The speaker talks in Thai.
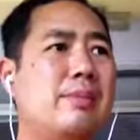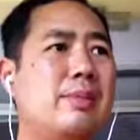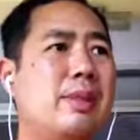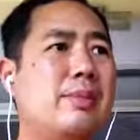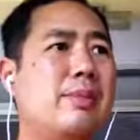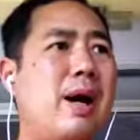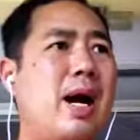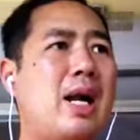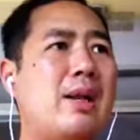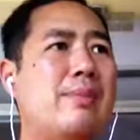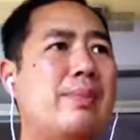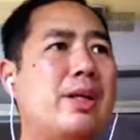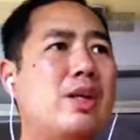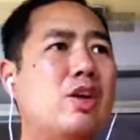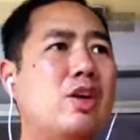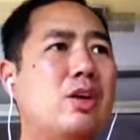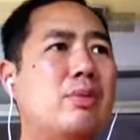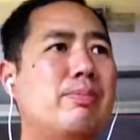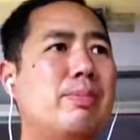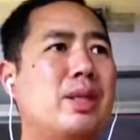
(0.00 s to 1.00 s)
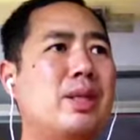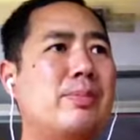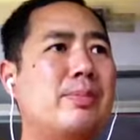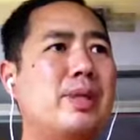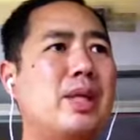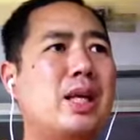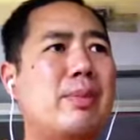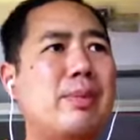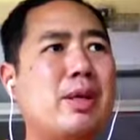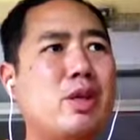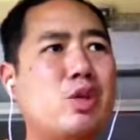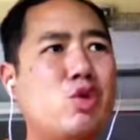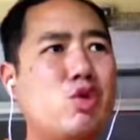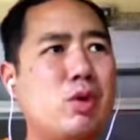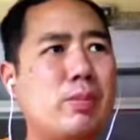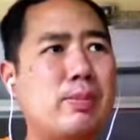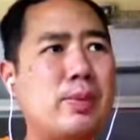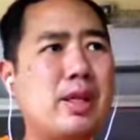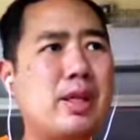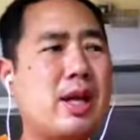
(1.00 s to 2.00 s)
มีบ้านมีรถมีเมียมีลู
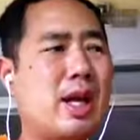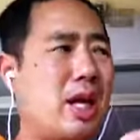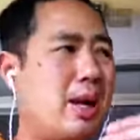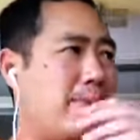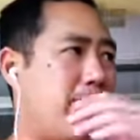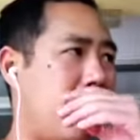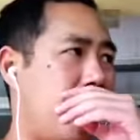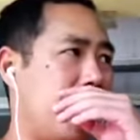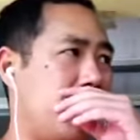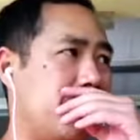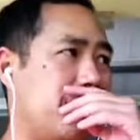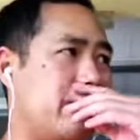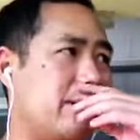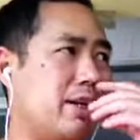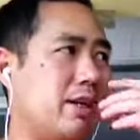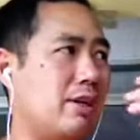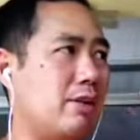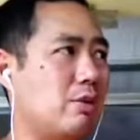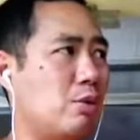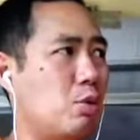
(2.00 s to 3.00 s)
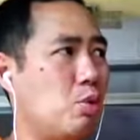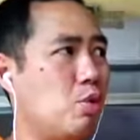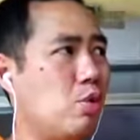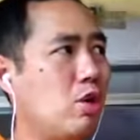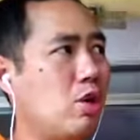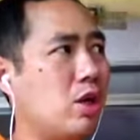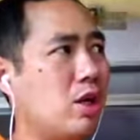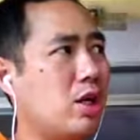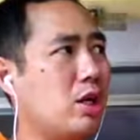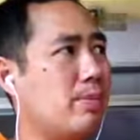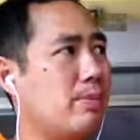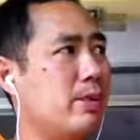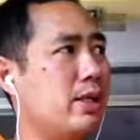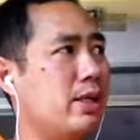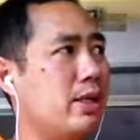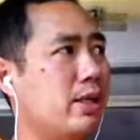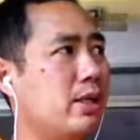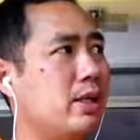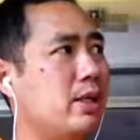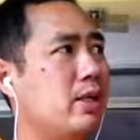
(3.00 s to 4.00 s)
กมีสารพัดหรือว่าเกิดหรูหน่อยก็
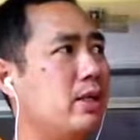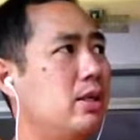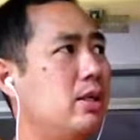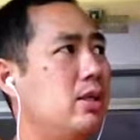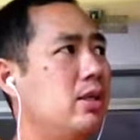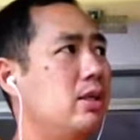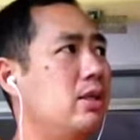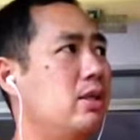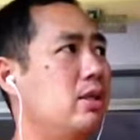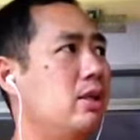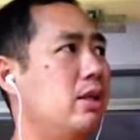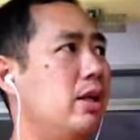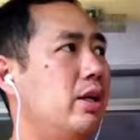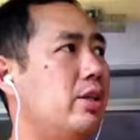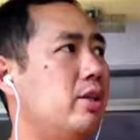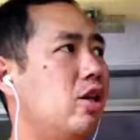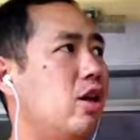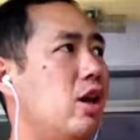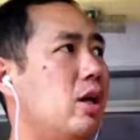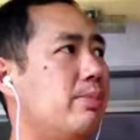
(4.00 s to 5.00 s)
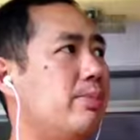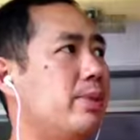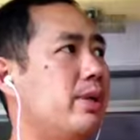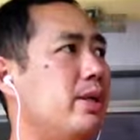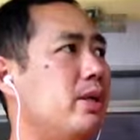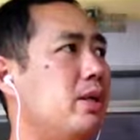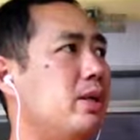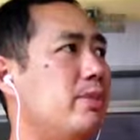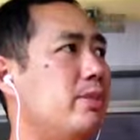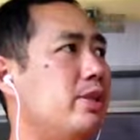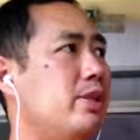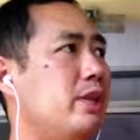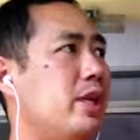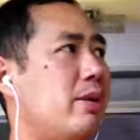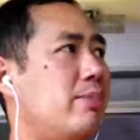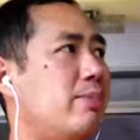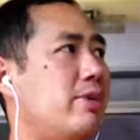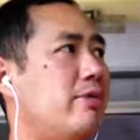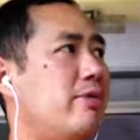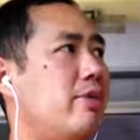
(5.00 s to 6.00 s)
มีเรือยอทมีเครื่องบินเจ็
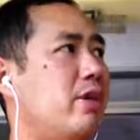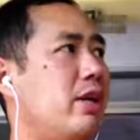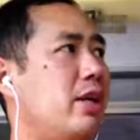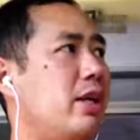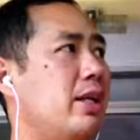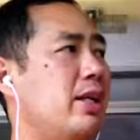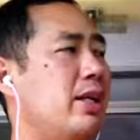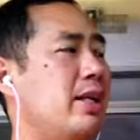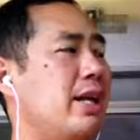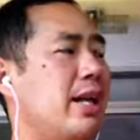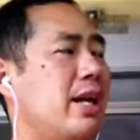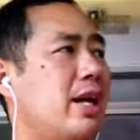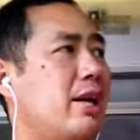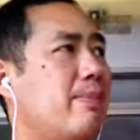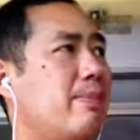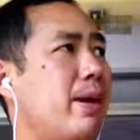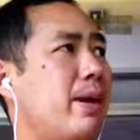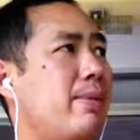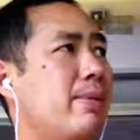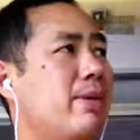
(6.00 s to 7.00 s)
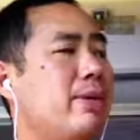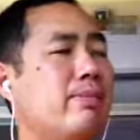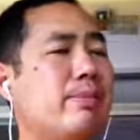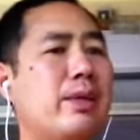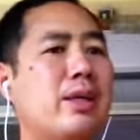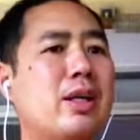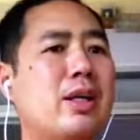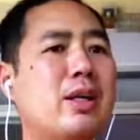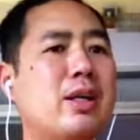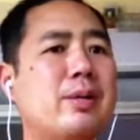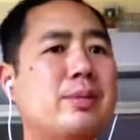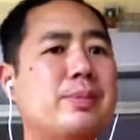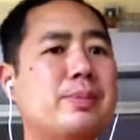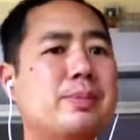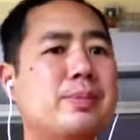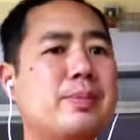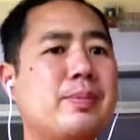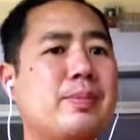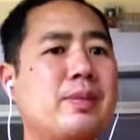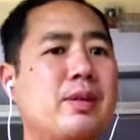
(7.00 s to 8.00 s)
ตมีเฟอร์รารี่อะไรกันไป มันก็
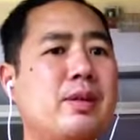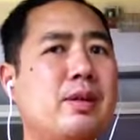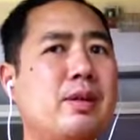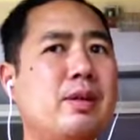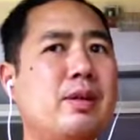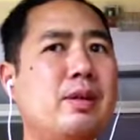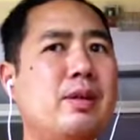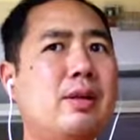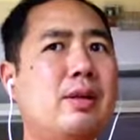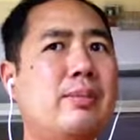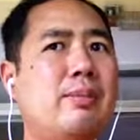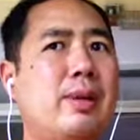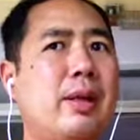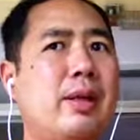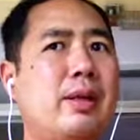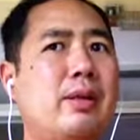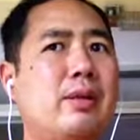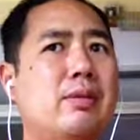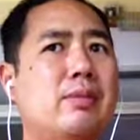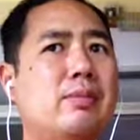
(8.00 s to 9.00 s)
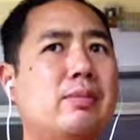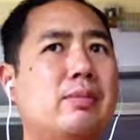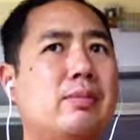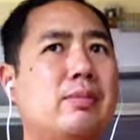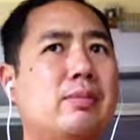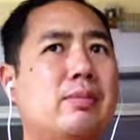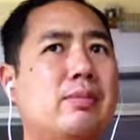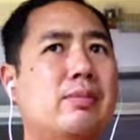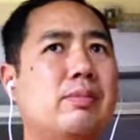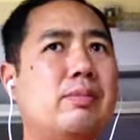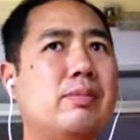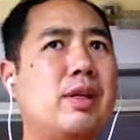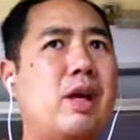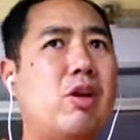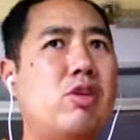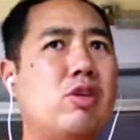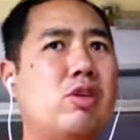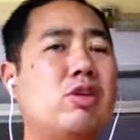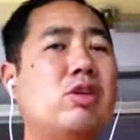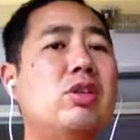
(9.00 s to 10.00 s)
เป็น
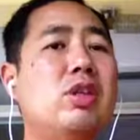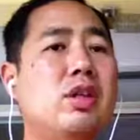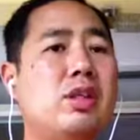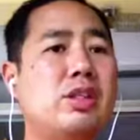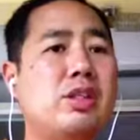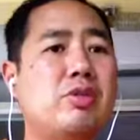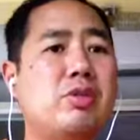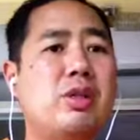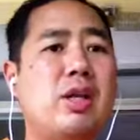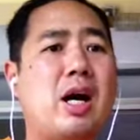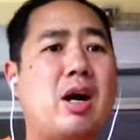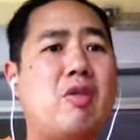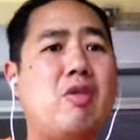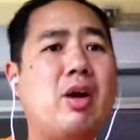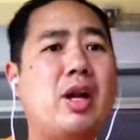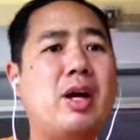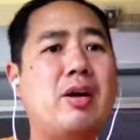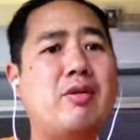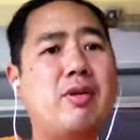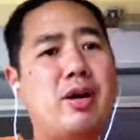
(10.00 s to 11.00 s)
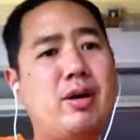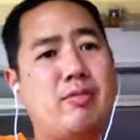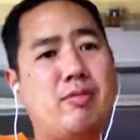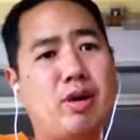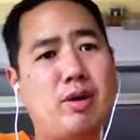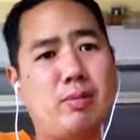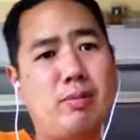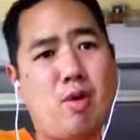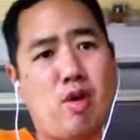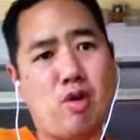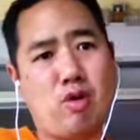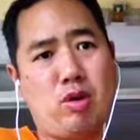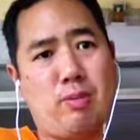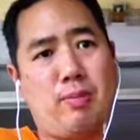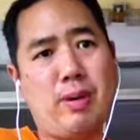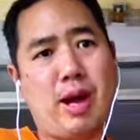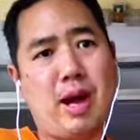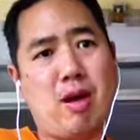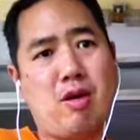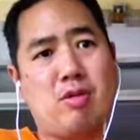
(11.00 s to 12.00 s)
เขาก็ต้องเลือกชีวิตเขาอะทาว่ามันเหมาะหรื
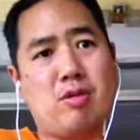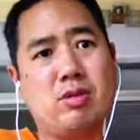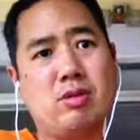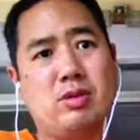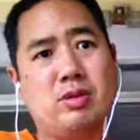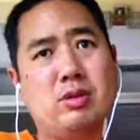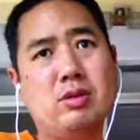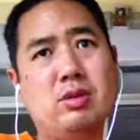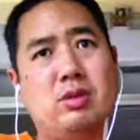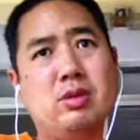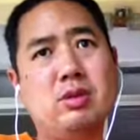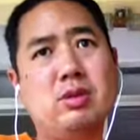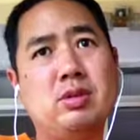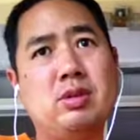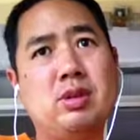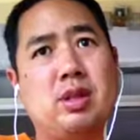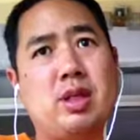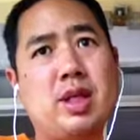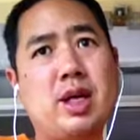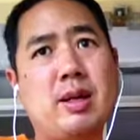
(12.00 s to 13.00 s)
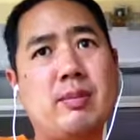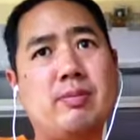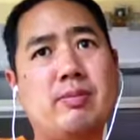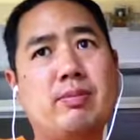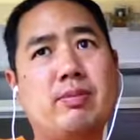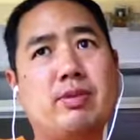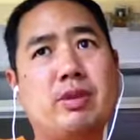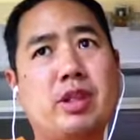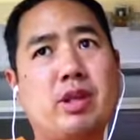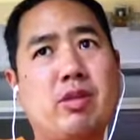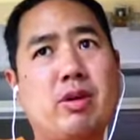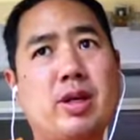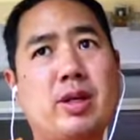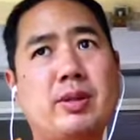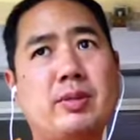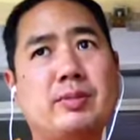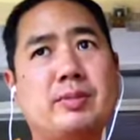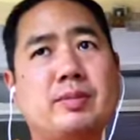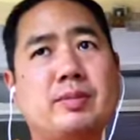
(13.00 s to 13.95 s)
อเปล่านะครับ แต่ว่า